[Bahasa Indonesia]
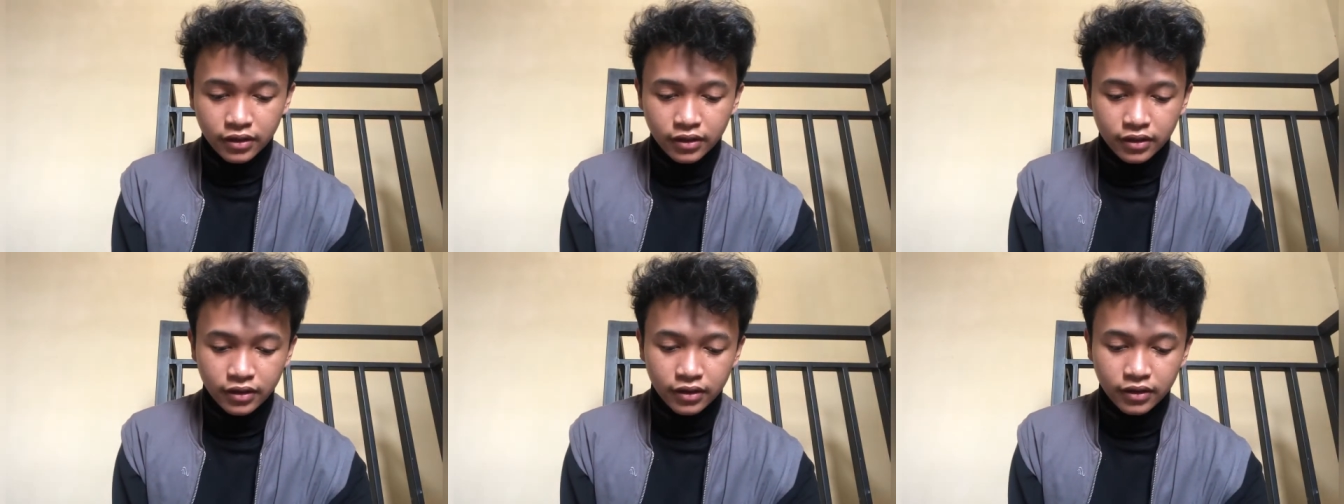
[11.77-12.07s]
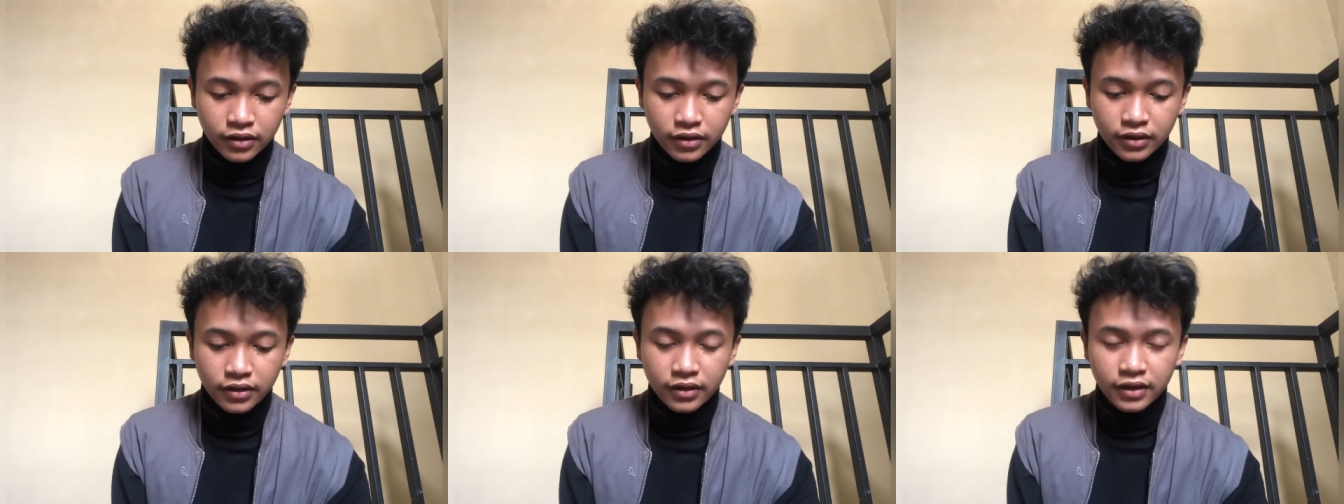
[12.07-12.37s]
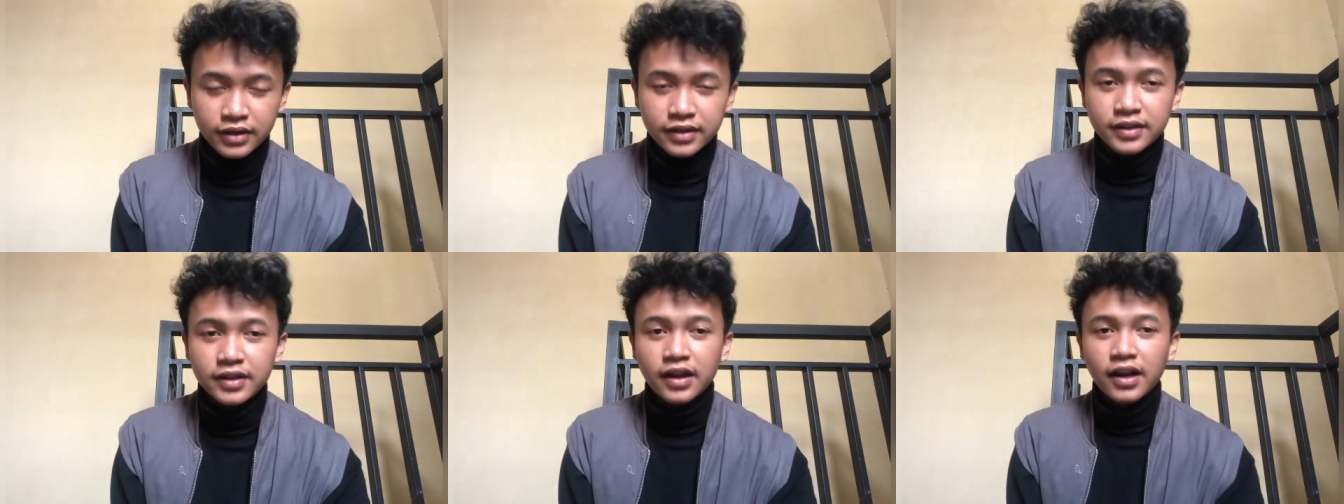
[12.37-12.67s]

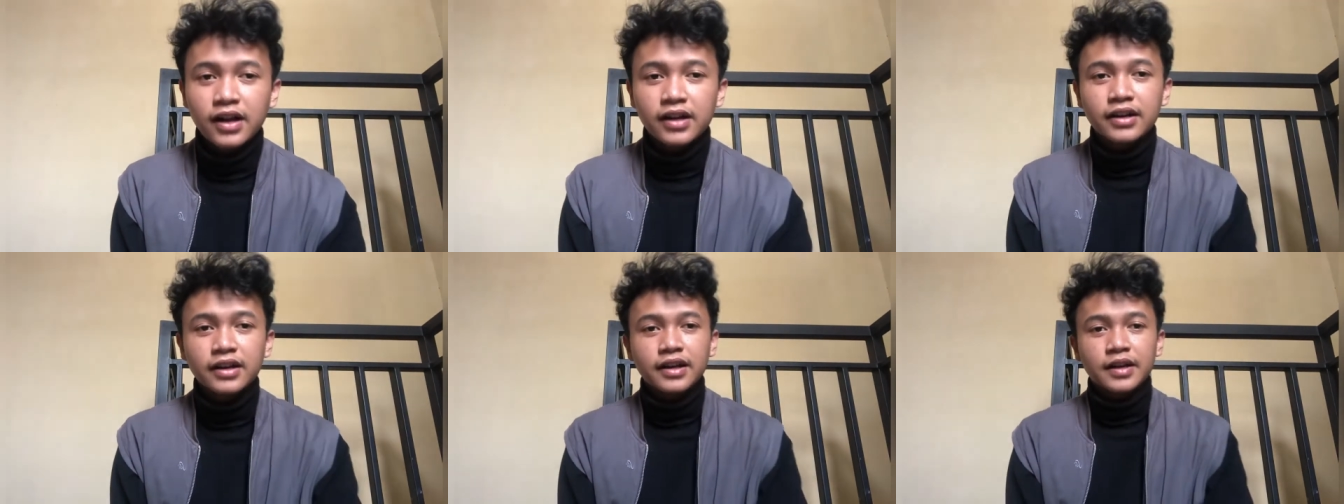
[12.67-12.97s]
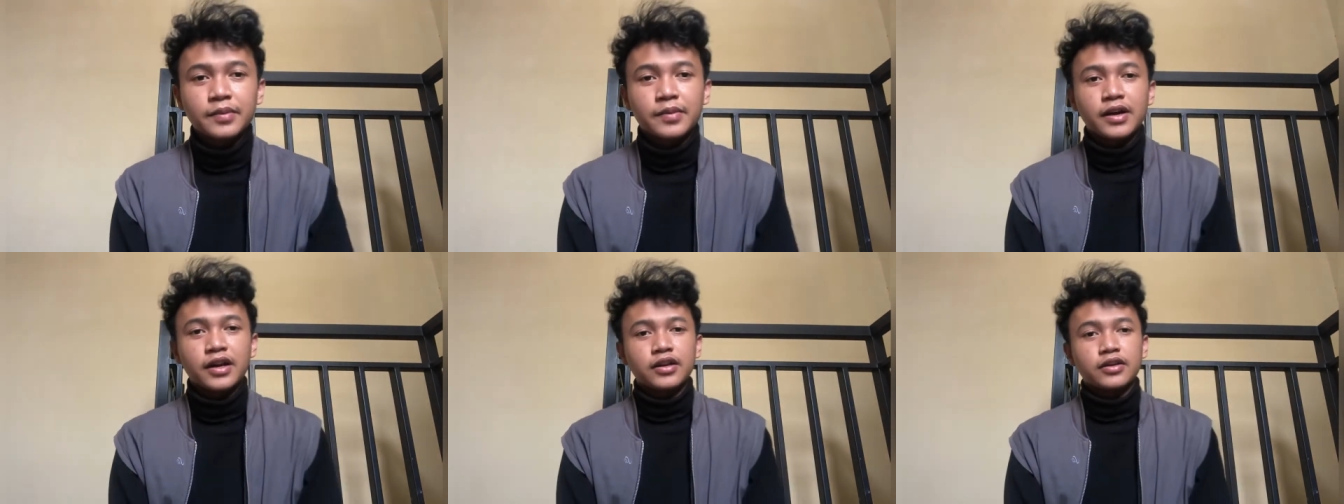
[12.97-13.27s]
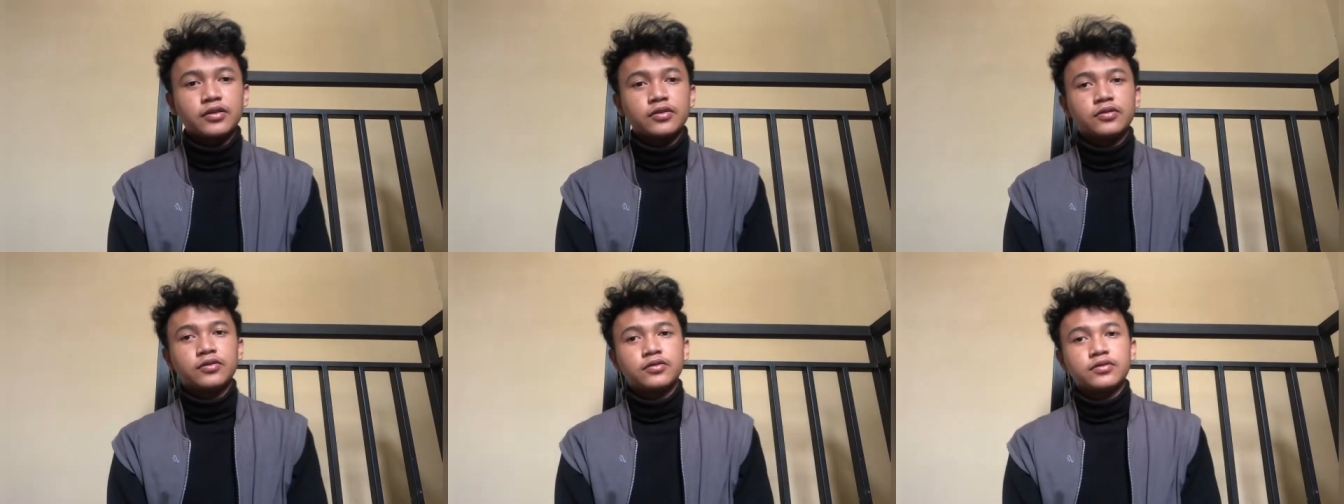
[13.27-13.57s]
uh, Asal dari
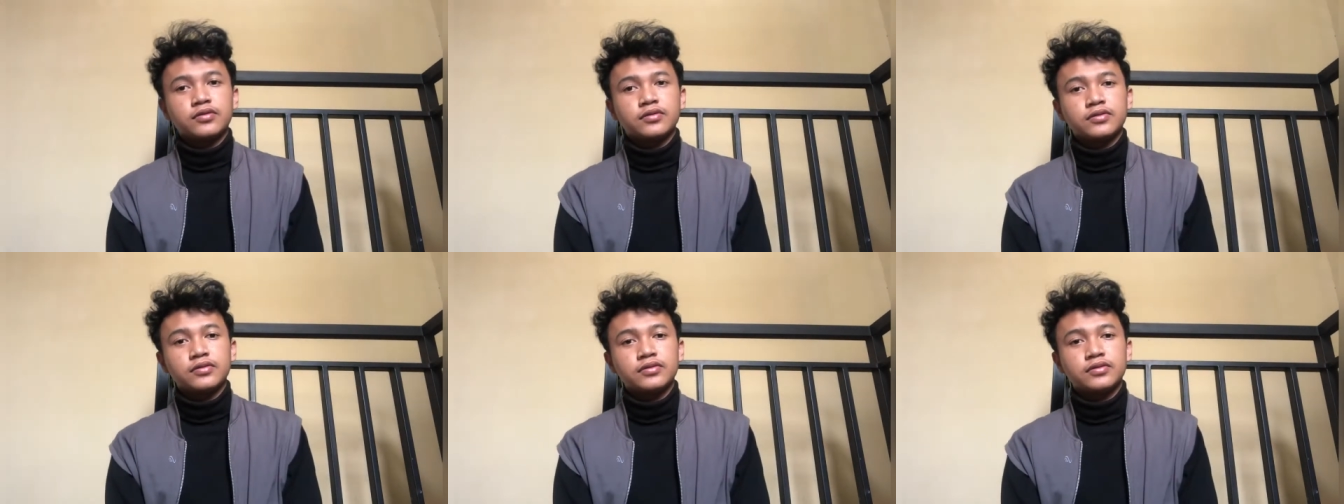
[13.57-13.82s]
Bandung